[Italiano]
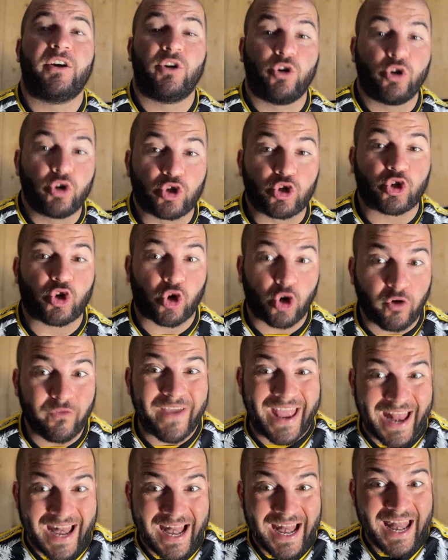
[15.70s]

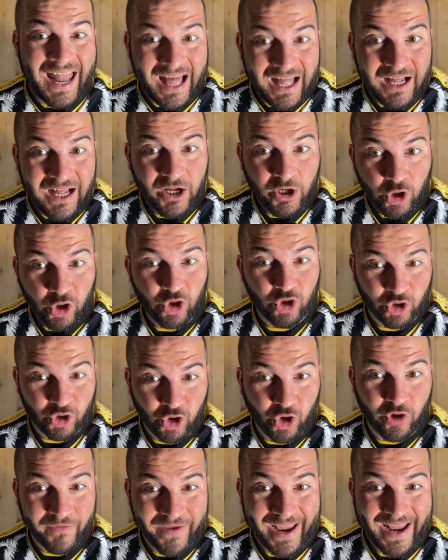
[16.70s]
Rovella,
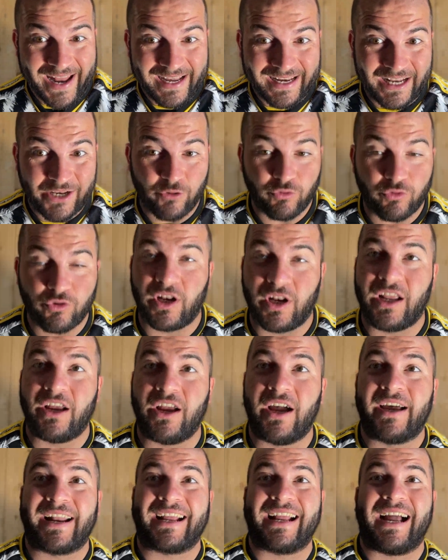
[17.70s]

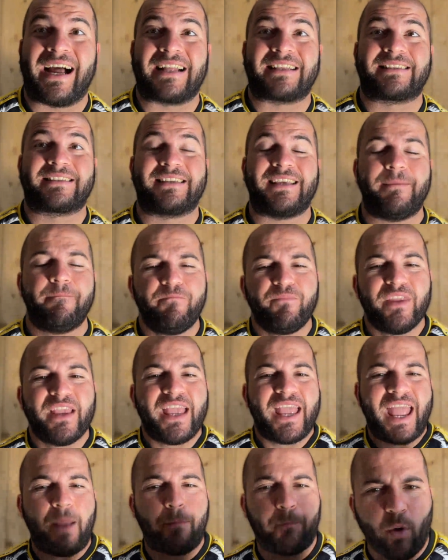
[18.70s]
Rovella ragazzi,
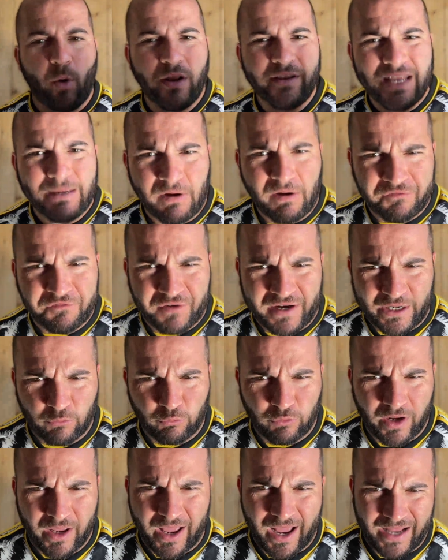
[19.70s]
e poi andiamo a, fare
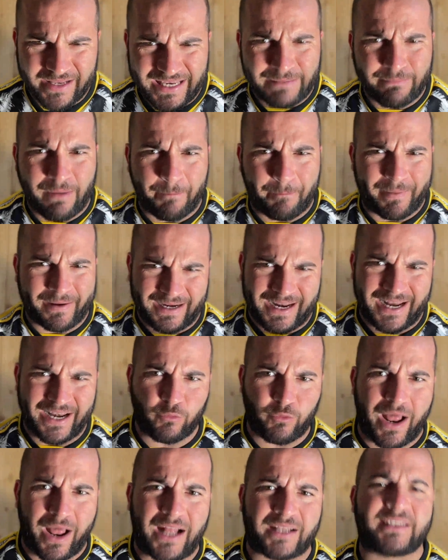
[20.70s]
un, andiamo a parlare
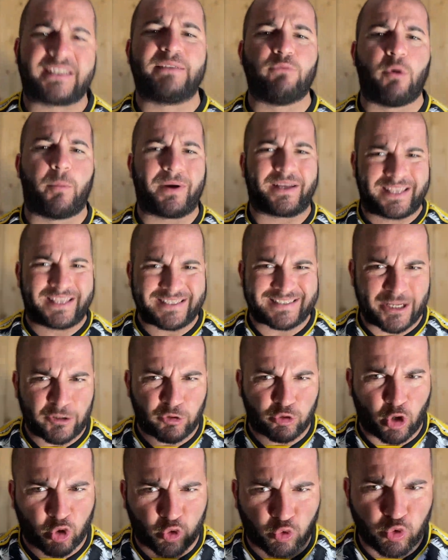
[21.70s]
un attimo perché
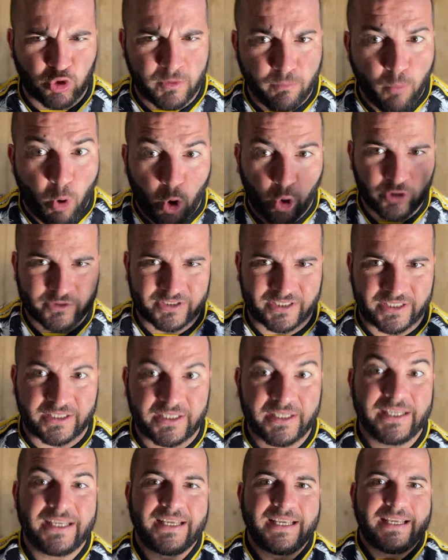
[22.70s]
sento alcuni,
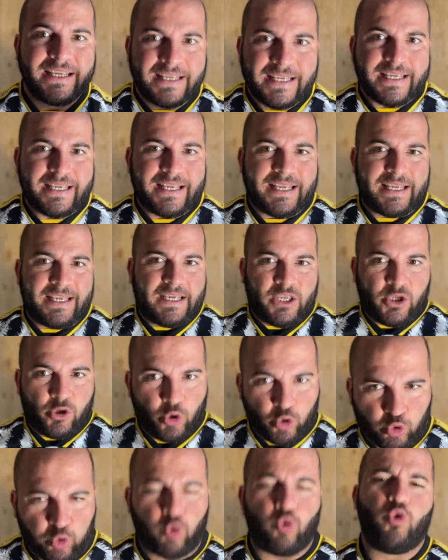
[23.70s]
molti
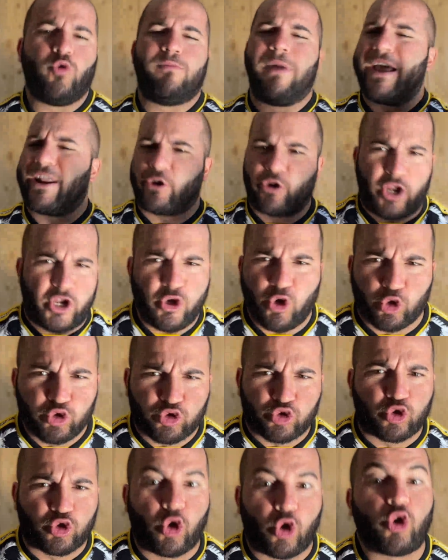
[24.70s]
youtuber e non
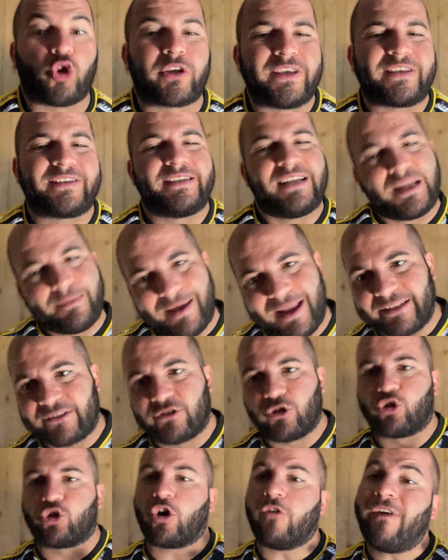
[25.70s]
solo che si
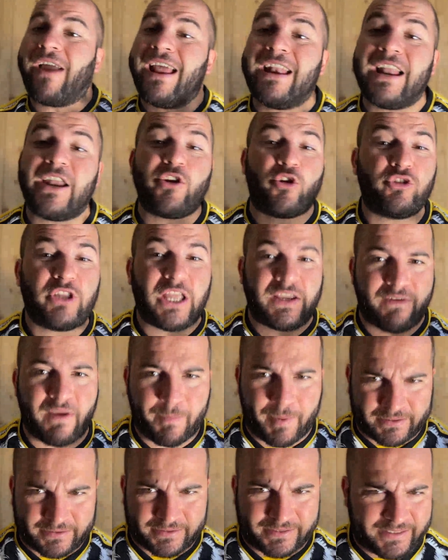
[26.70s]
lamentano, Rovella non deve
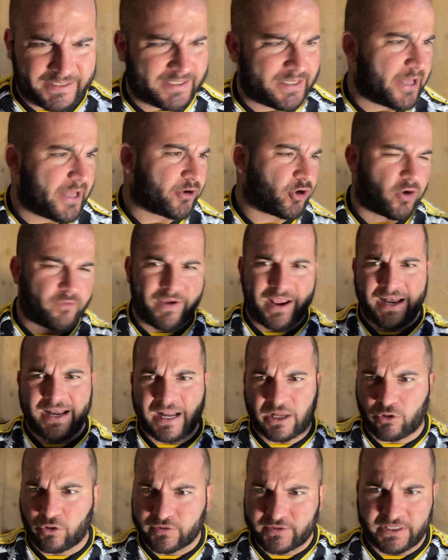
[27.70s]
partire,
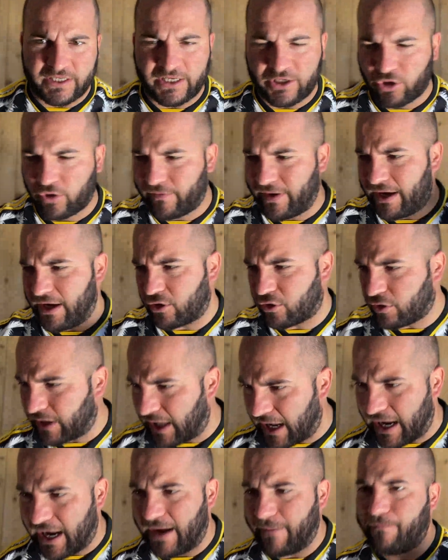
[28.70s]
Rovella così, Rovella
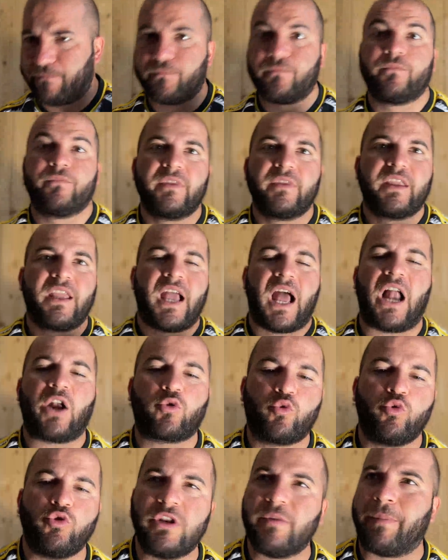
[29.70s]
colà
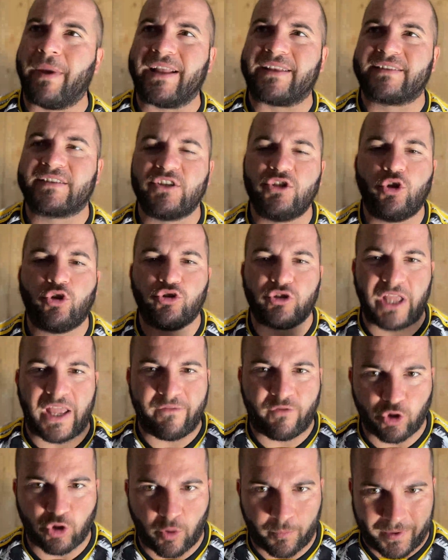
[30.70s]
alcuni pezzi non
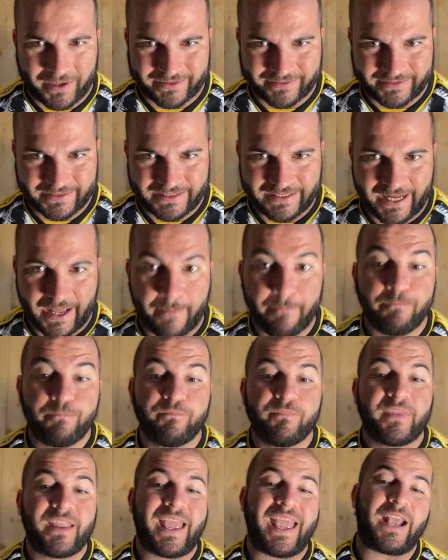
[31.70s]
devono partire.
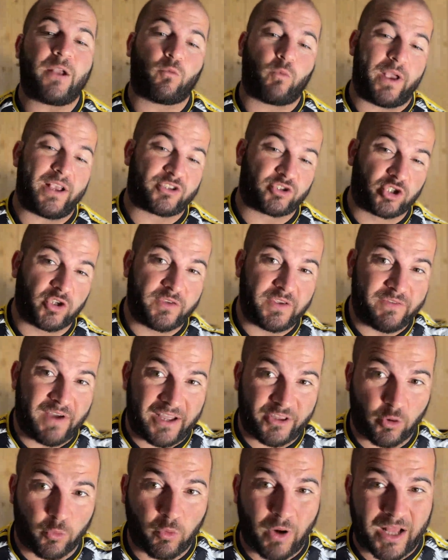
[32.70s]
E questo vi
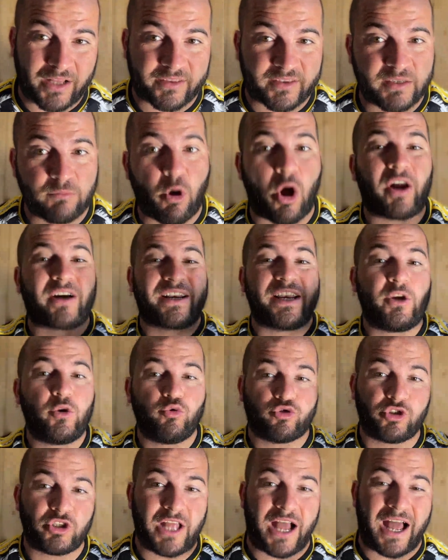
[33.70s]
vado un attimo a
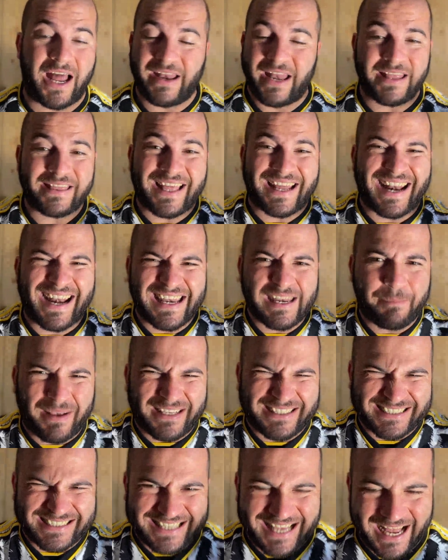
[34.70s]
rilucidare, ad andare a
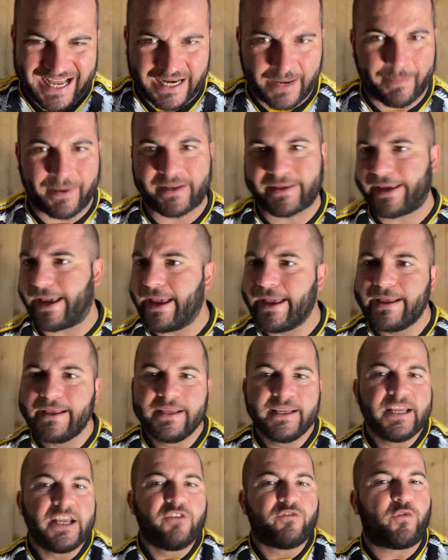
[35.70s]
ripassare perché
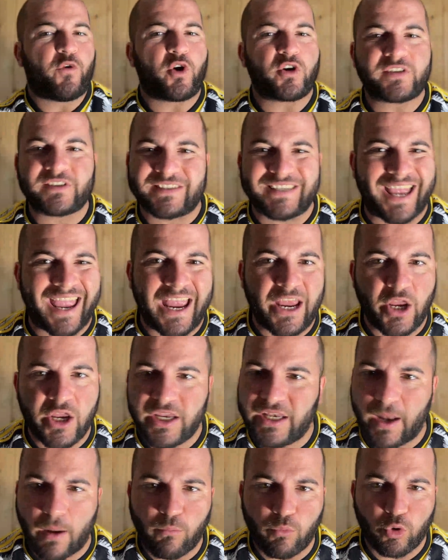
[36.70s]
forse
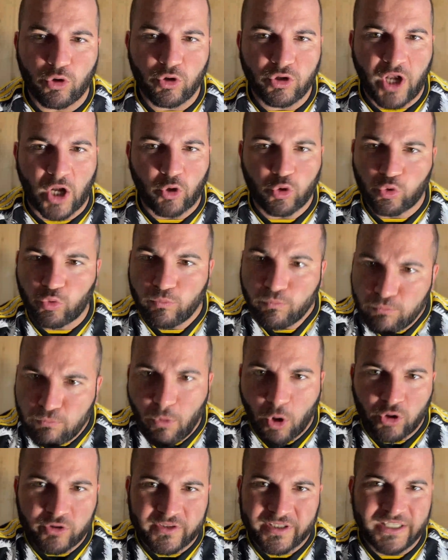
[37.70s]
in, am- in
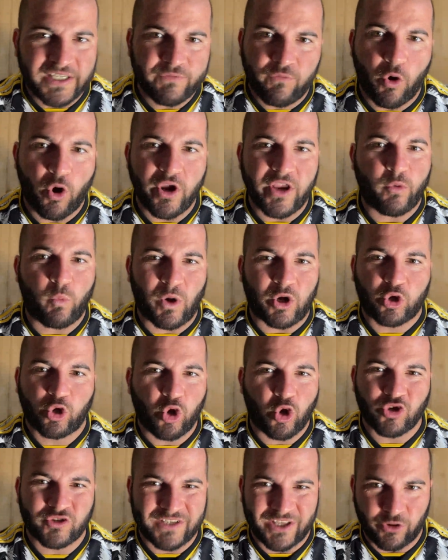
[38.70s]
molti di voi
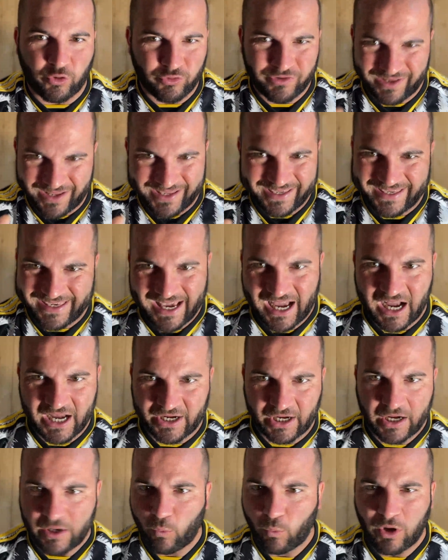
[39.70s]
qualcosa non è
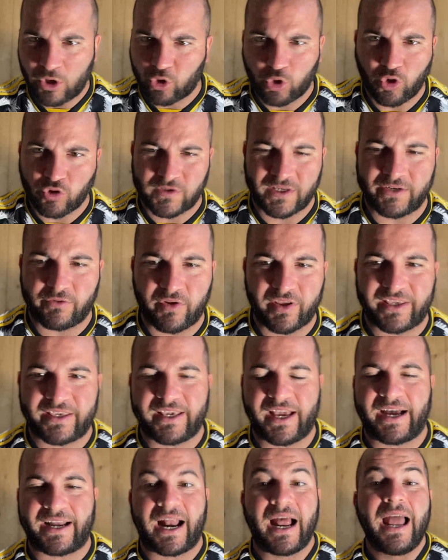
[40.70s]
chiara, qualcosa non è
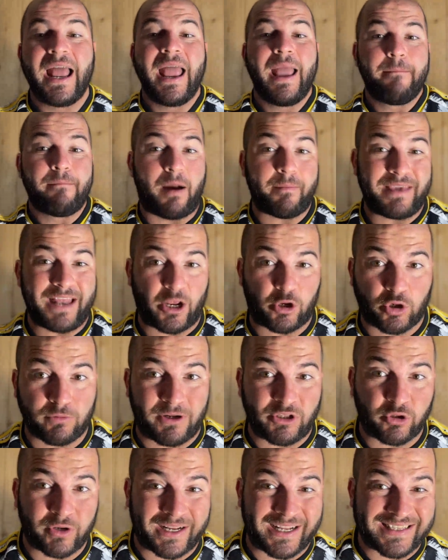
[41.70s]
chiara. Ma mi
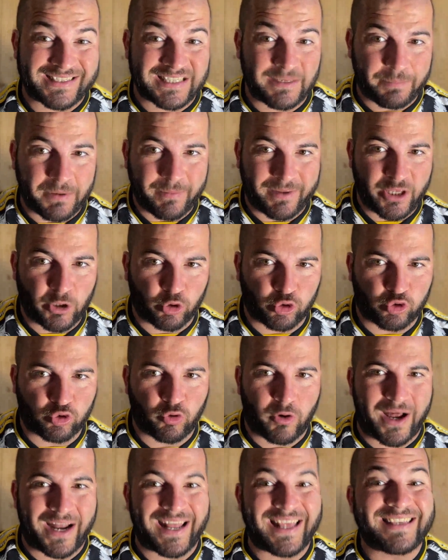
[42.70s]
raccomando ragazzi, prima di
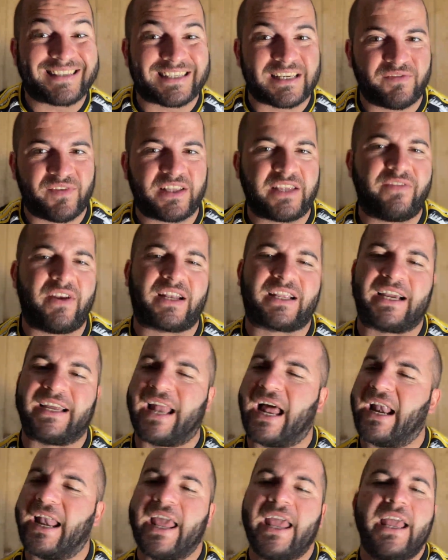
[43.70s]
continuare iscrivetevi al
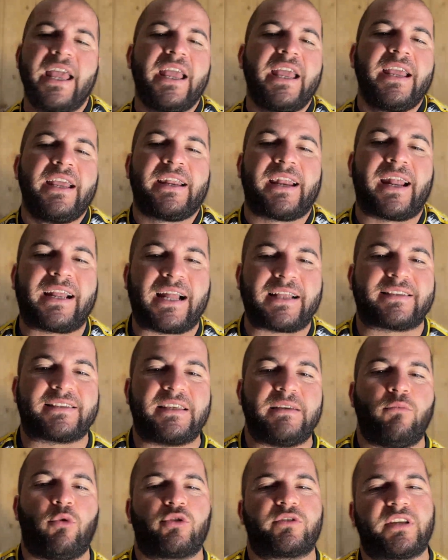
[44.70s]
canale.
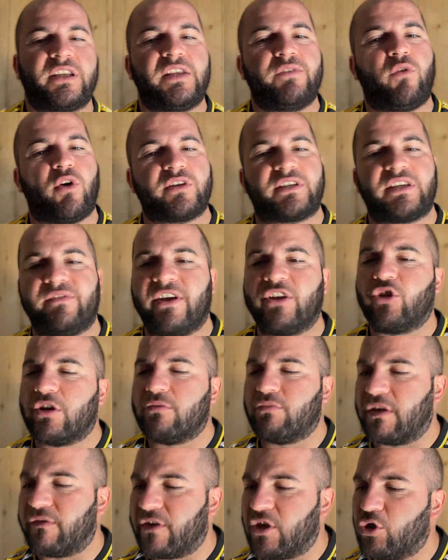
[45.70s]
Ragazzi, molti di voi si vedono i
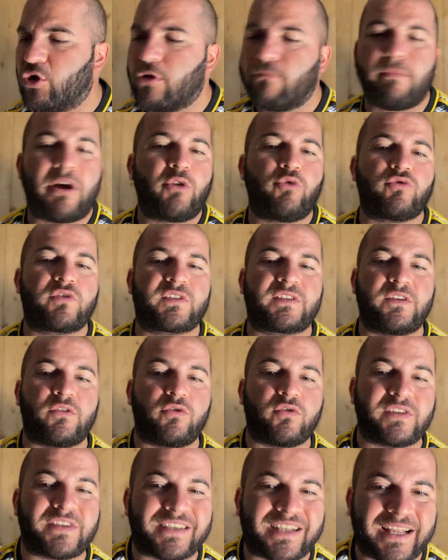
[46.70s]
miei video ma non
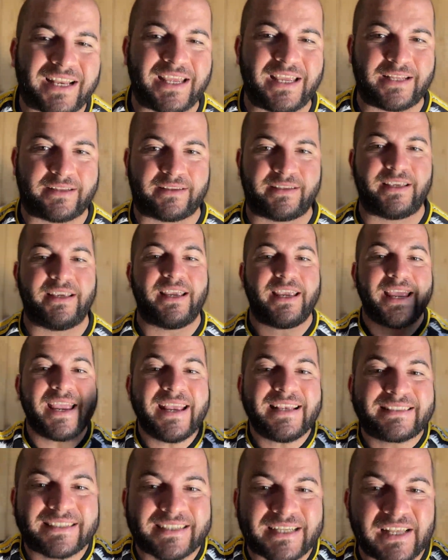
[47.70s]
sono iscritti.
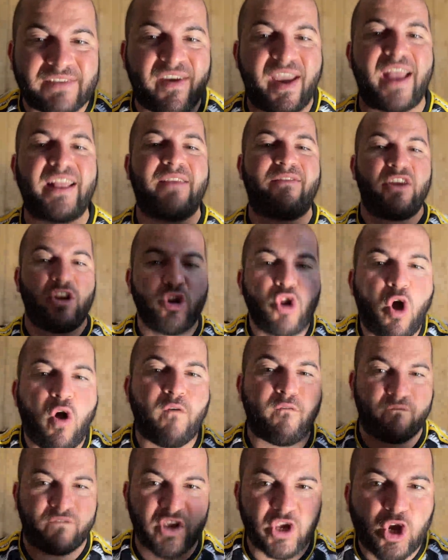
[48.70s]
Iscrivetevi,
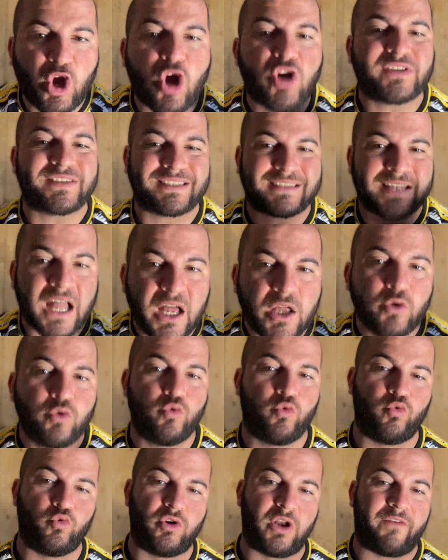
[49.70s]
non vi costa
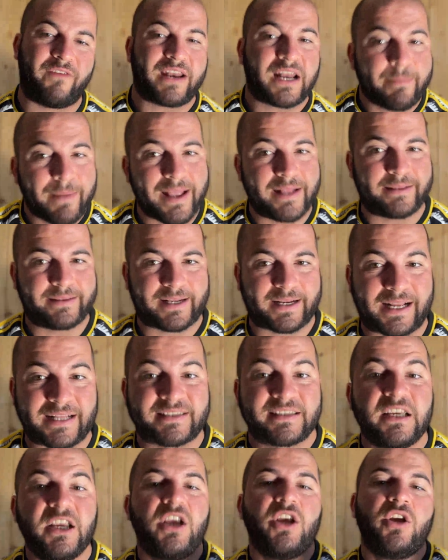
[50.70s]
nulla, veramente
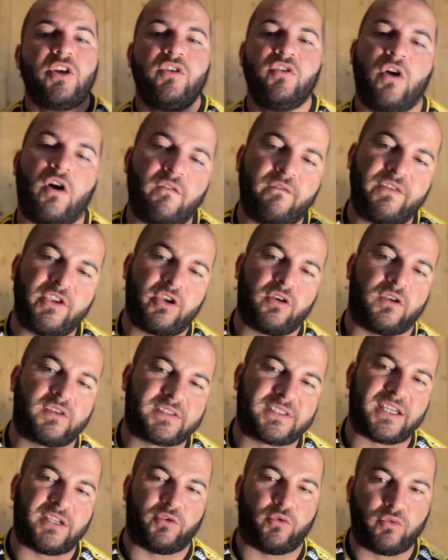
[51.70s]
ragazzi, non vi
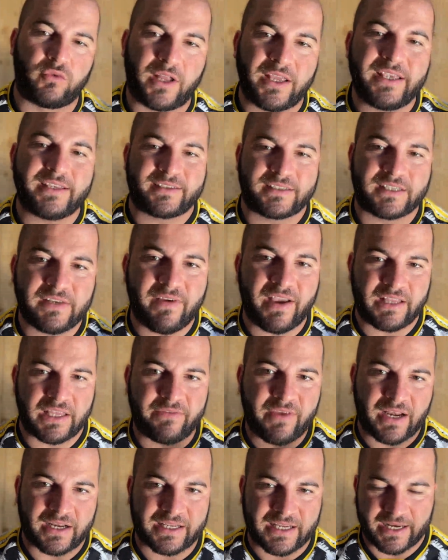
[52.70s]
costa nulla,
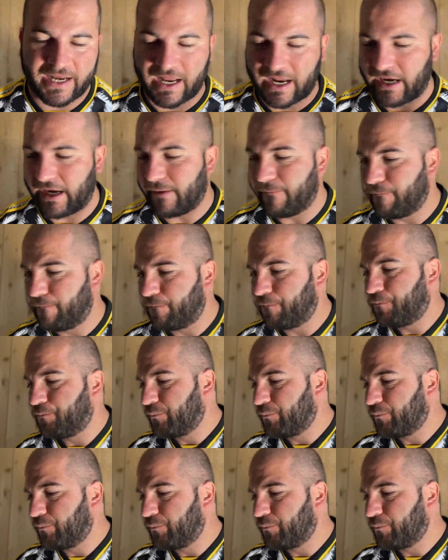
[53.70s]
iscrivetevi al canale.